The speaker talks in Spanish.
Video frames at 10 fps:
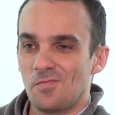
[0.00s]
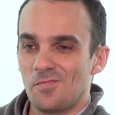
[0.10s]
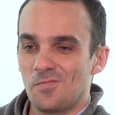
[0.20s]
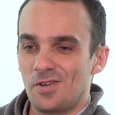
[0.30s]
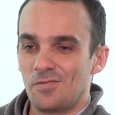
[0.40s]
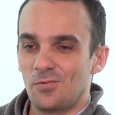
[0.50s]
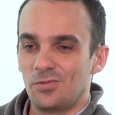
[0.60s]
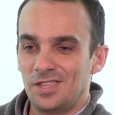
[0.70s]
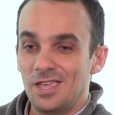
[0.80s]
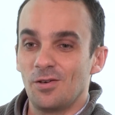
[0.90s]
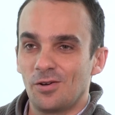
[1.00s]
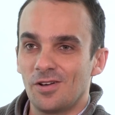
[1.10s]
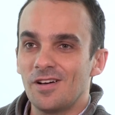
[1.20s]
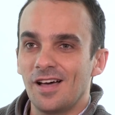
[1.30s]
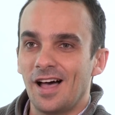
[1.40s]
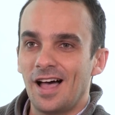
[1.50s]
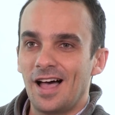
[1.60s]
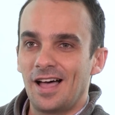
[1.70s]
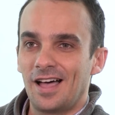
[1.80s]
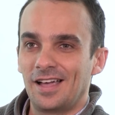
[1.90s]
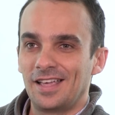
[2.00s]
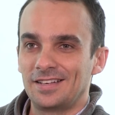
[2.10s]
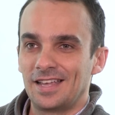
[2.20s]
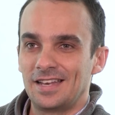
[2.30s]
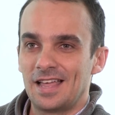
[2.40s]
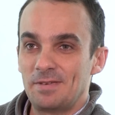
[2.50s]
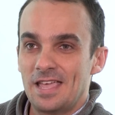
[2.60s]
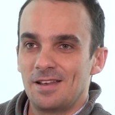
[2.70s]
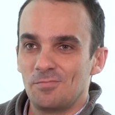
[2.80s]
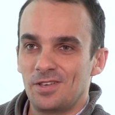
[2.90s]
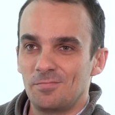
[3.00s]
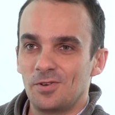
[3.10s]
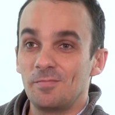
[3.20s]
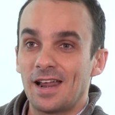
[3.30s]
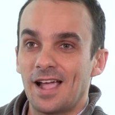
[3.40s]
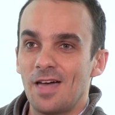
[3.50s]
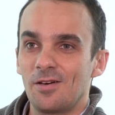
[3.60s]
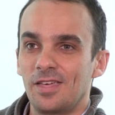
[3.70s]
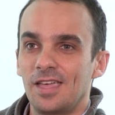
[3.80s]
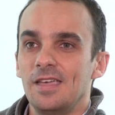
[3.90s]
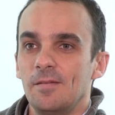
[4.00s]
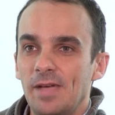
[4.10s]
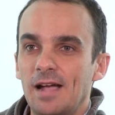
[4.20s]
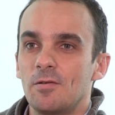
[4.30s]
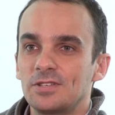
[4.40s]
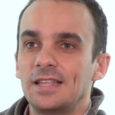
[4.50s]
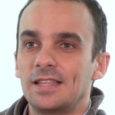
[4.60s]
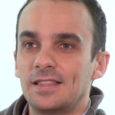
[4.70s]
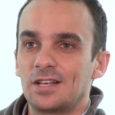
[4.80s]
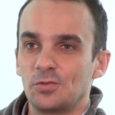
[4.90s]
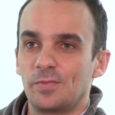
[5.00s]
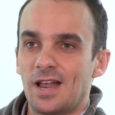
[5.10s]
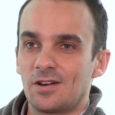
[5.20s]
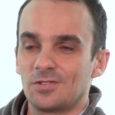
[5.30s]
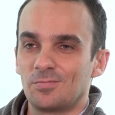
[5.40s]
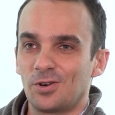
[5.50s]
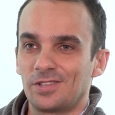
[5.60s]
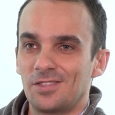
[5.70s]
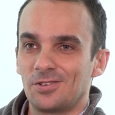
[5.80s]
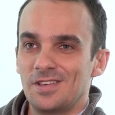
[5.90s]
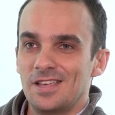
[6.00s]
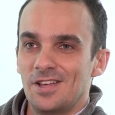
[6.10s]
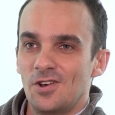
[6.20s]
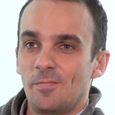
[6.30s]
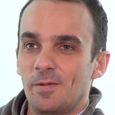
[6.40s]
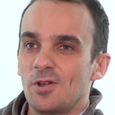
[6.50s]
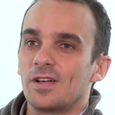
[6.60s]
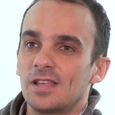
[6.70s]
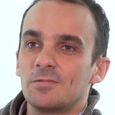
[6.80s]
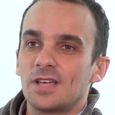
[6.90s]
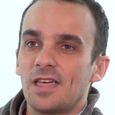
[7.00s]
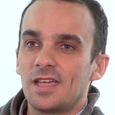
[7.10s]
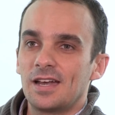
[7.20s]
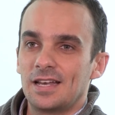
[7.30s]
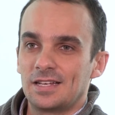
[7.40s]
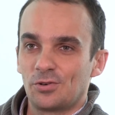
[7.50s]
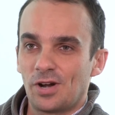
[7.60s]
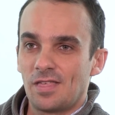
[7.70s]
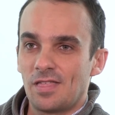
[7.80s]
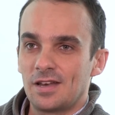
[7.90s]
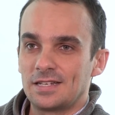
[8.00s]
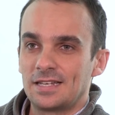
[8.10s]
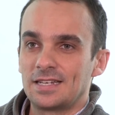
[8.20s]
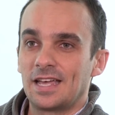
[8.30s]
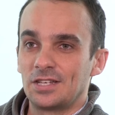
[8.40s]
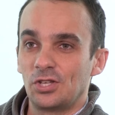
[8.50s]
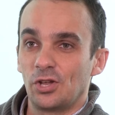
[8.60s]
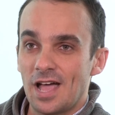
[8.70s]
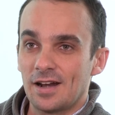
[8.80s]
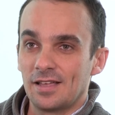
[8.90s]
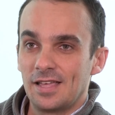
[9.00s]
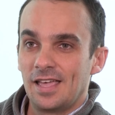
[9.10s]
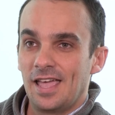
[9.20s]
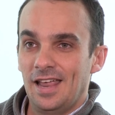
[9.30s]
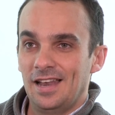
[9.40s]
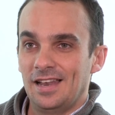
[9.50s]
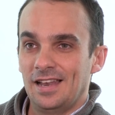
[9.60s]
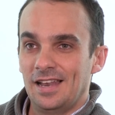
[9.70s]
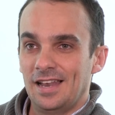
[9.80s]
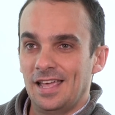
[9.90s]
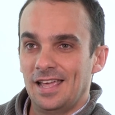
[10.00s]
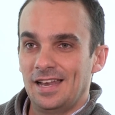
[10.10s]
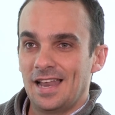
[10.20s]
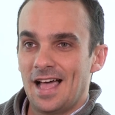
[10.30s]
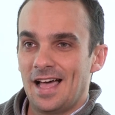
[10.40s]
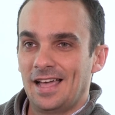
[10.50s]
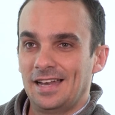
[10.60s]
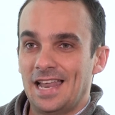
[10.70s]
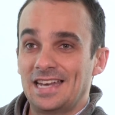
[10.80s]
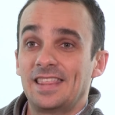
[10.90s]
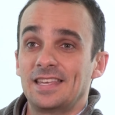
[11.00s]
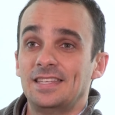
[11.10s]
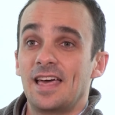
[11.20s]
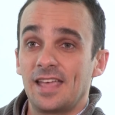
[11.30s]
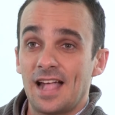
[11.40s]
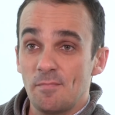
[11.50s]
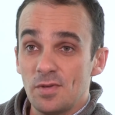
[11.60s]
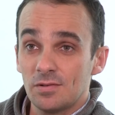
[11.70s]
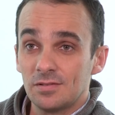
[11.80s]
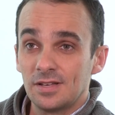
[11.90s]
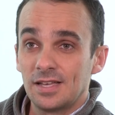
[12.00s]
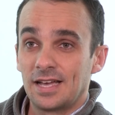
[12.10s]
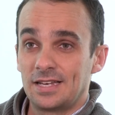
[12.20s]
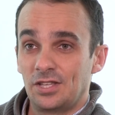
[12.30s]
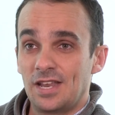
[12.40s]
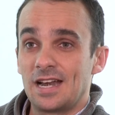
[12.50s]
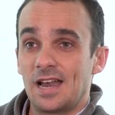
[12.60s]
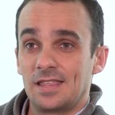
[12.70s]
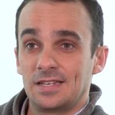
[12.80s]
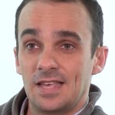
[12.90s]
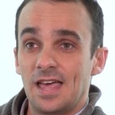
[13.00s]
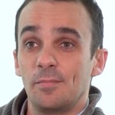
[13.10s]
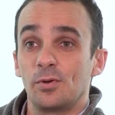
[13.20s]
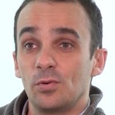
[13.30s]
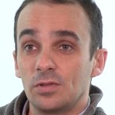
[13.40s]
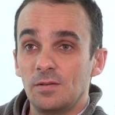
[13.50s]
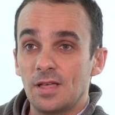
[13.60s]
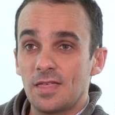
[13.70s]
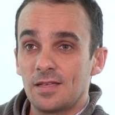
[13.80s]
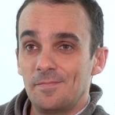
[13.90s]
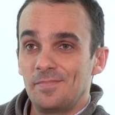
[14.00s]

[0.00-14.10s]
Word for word: muy fundido en, la piel, muy, muy marcado de, venga, vamos a intentar superarnos. Por lo tanto, lo primero que tenemos que hacer en las organizaciones es gestionar eh, la, necesidad de cambio, gestionar la necesidad de productividad,